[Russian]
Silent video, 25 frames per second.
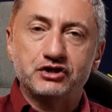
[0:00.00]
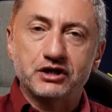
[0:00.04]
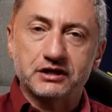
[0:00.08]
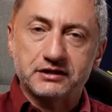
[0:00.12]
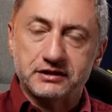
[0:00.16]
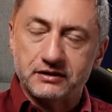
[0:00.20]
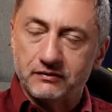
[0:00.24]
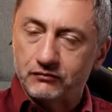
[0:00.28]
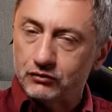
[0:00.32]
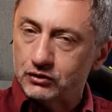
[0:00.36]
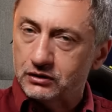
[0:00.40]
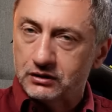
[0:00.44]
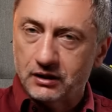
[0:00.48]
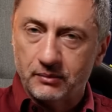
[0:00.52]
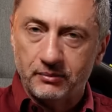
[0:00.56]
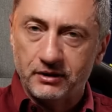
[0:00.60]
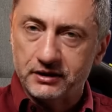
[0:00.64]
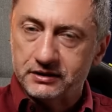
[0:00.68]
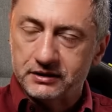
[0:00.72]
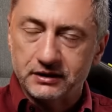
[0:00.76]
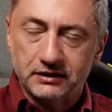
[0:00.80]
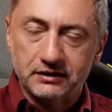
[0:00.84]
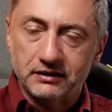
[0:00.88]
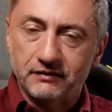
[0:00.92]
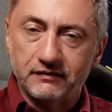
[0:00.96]
Сейчас я вот об
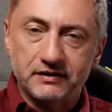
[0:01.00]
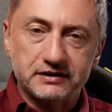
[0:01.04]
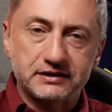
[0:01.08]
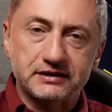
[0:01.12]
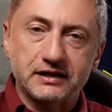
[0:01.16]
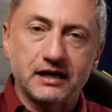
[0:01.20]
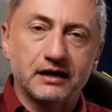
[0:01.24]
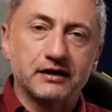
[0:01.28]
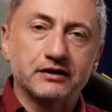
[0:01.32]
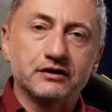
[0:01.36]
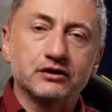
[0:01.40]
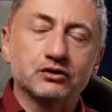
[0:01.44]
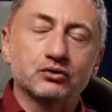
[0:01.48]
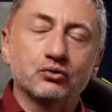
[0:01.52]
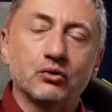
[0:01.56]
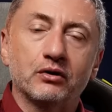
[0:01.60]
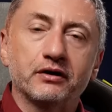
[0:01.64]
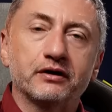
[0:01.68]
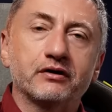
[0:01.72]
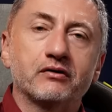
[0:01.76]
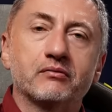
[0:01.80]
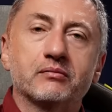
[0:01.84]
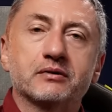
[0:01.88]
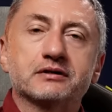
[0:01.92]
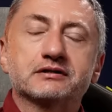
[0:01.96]
этих новостях и не
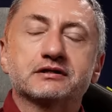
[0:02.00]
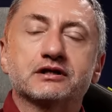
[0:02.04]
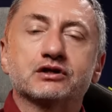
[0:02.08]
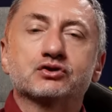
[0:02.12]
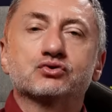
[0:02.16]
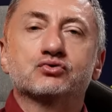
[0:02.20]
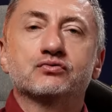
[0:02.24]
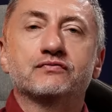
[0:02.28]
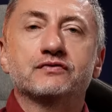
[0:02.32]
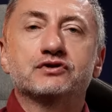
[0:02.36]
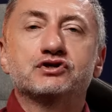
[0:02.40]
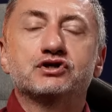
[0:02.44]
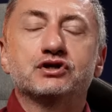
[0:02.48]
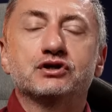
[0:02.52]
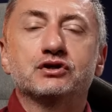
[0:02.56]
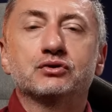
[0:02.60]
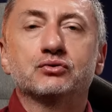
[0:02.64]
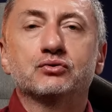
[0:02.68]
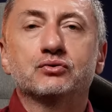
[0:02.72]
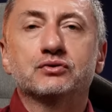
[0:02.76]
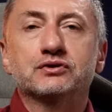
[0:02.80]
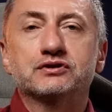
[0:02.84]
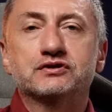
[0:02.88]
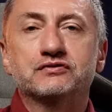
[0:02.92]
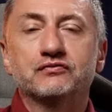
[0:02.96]
только вам расскажу в
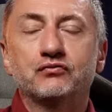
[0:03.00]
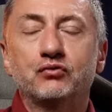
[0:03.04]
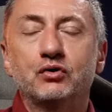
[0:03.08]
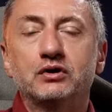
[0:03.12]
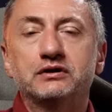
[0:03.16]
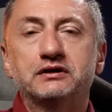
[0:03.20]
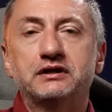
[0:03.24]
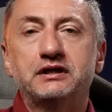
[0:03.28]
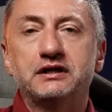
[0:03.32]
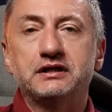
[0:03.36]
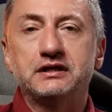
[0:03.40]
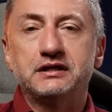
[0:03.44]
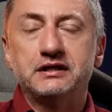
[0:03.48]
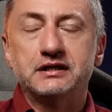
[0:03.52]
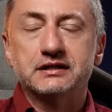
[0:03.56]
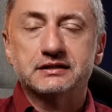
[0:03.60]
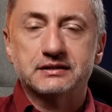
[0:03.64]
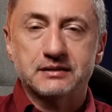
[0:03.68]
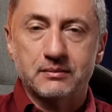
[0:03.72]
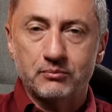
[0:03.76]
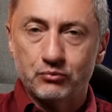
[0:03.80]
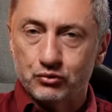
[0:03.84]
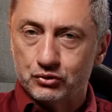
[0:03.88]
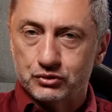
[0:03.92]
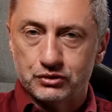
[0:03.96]
очередной сводке. Не
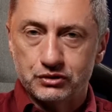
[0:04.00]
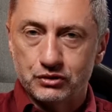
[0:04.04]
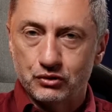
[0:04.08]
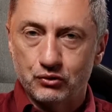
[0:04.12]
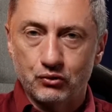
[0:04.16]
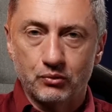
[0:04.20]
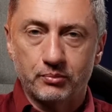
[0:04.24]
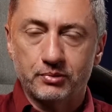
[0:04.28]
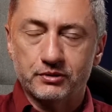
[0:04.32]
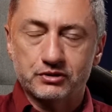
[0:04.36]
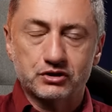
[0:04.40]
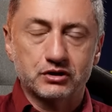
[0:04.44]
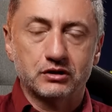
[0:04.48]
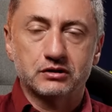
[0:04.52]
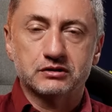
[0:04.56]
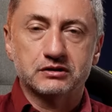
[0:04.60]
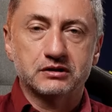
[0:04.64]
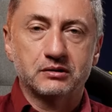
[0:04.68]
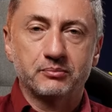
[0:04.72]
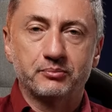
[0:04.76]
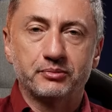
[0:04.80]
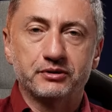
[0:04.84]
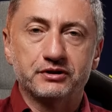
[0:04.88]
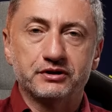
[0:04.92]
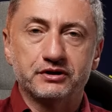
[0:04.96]
забудьте ее,
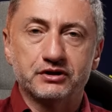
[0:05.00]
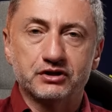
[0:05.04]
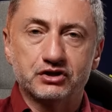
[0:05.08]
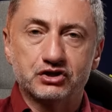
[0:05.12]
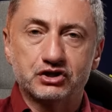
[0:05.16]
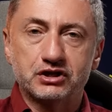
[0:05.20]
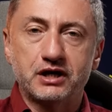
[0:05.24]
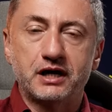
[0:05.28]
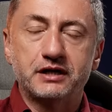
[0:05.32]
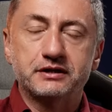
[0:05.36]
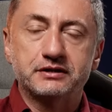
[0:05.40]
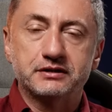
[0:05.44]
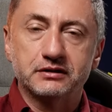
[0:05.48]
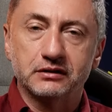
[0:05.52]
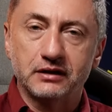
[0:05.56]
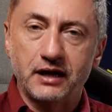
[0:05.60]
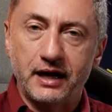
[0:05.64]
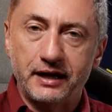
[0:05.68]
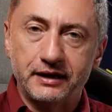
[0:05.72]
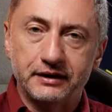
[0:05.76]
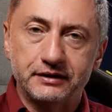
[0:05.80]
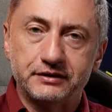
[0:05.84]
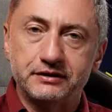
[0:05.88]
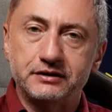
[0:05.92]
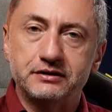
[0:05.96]
пожалуйста, поддержать,
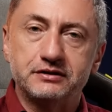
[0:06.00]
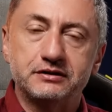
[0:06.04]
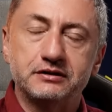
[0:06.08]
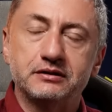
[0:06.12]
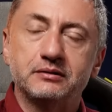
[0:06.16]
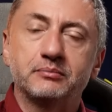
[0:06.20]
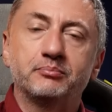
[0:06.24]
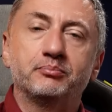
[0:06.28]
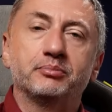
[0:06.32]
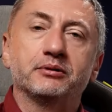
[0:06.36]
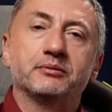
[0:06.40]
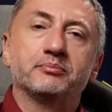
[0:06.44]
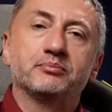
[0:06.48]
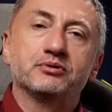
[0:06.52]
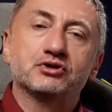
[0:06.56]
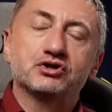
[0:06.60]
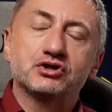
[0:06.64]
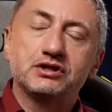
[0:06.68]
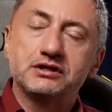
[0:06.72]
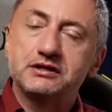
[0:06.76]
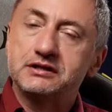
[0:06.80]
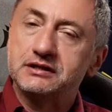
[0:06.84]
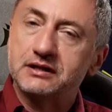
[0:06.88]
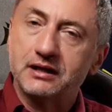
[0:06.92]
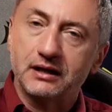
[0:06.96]
лайкните,
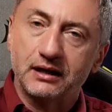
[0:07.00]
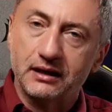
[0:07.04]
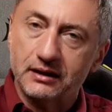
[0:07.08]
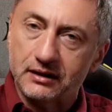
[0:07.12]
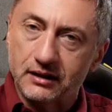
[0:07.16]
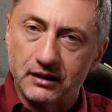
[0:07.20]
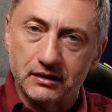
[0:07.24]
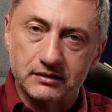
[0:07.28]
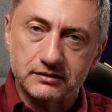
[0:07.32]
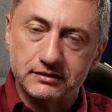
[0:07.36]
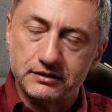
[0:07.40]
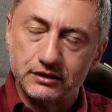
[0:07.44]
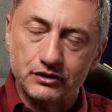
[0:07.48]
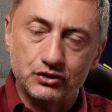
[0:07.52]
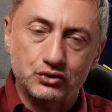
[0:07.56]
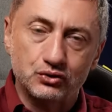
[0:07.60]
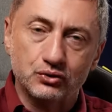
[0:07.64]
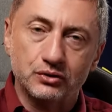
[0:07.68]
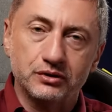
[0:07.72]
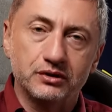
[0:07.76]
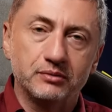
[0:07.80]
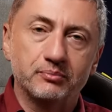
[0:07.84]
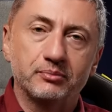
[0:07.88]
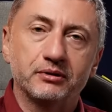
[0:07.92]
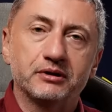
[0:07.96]
подпишитесь на канал, если
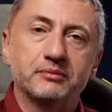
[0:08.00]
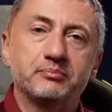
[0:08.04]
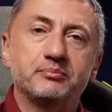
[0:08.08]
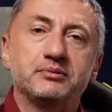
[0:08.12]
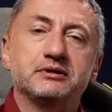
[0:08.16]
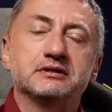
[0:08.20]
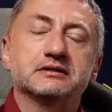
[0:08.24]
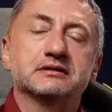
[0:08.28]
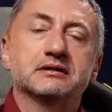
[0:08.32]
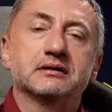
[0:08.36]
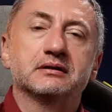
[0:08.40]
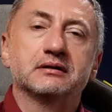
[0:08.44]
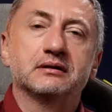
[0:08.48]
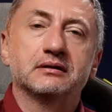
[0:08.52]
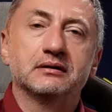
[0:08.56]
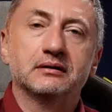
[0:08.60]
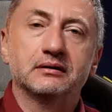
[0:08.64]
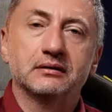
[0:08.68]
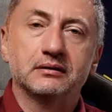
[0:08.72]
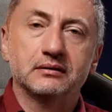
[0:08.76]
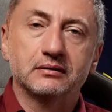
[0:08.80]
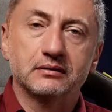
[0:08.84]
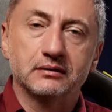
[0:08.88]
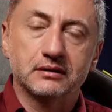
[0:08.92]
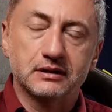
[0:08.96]
еще не подписаны,
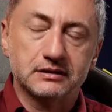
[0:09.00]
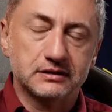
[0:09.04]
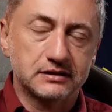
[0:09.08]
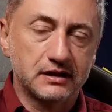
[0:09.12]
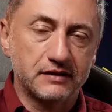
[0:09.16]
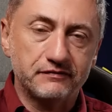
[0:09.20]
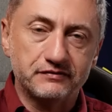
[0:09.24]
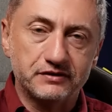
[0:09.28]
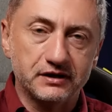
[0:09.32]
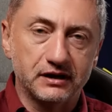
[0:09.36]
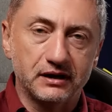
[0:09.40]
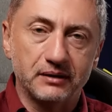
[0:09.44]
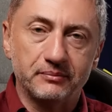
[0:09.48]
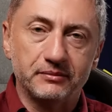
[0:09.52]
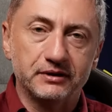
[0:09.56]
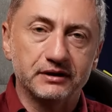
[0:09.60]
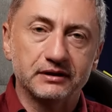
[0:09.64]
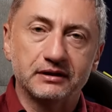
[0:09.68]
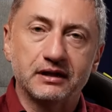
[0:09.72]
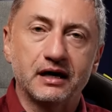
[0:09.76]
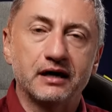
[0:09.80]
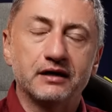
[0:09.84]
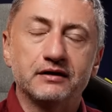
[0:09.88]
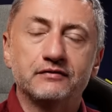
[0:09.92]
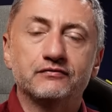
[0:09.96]
э, оставьте
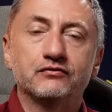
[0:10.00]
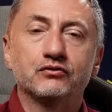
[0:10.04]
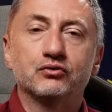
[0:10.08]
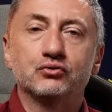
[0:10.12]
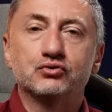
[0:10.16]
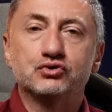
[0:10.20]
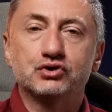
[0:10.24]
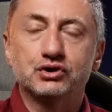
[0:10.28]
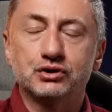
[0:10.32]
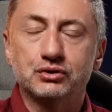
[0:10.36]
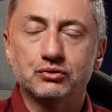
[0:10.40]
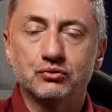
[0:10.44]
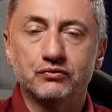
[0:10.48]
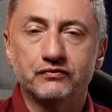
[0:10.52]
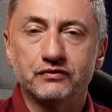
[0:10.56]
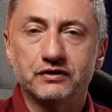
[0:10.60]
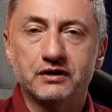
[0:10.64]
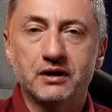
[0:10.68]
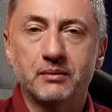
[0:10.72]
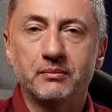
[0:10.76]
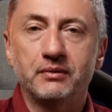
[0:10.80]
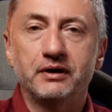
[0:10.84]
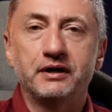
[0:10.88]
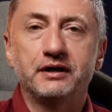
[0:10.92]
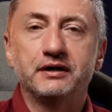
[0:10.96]
комментарий, включите
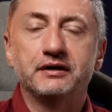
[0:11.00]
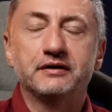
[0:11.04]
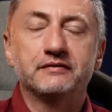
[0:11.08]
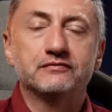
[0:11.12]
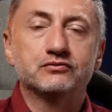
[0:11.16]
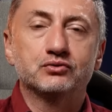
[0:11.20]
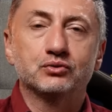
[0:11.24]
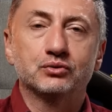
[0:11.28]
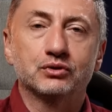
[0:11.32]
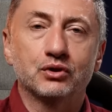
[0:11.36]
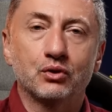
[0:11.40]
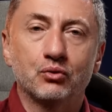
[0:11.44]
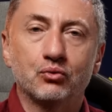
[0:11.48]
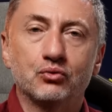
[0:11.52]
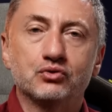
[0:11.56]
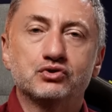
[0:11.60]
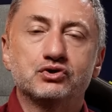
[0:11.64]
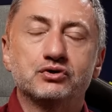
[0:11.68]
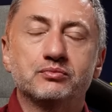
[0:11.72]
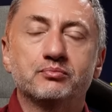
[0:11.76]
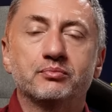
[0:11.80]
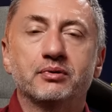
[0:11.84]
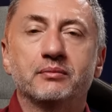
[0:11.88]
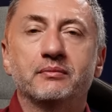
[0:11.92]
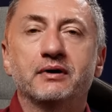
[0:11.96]
уведомления, все это
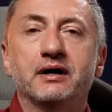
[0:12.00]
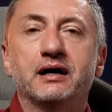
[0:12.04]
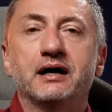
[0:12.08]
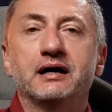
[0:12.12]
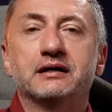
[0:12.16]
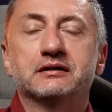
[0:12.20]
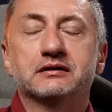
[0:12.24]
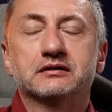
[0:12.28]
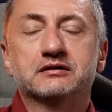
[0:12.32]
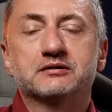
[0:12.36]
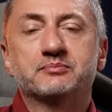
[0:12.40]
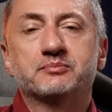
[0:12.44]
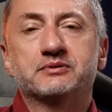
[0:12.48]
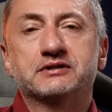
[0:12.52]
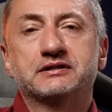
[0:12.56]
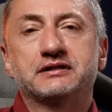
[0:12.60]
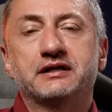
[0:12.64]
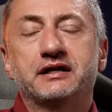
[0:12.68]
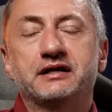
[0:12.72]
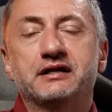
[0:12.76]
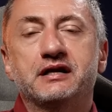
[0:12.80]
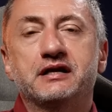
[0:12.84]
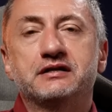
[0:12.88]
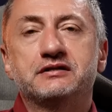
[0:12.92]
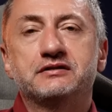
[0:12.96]
очень помогает
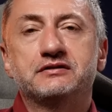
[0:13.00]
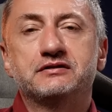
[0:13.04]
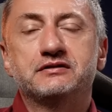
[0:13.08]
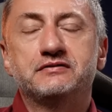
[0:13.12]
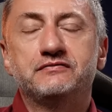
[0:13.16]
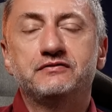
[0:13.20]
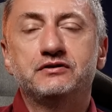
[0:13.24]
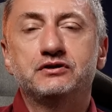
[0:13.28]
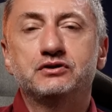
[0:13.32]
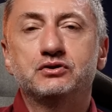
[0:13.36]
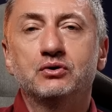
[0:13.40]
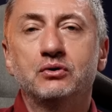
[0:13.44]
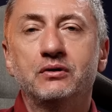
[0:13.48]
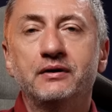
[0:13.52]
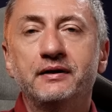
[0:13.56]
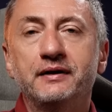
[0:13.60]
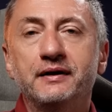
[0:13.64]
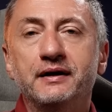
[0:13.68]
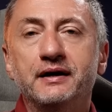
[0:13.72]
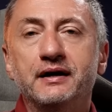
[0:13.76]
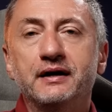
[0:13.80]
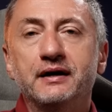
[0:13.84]
распространять эти видео.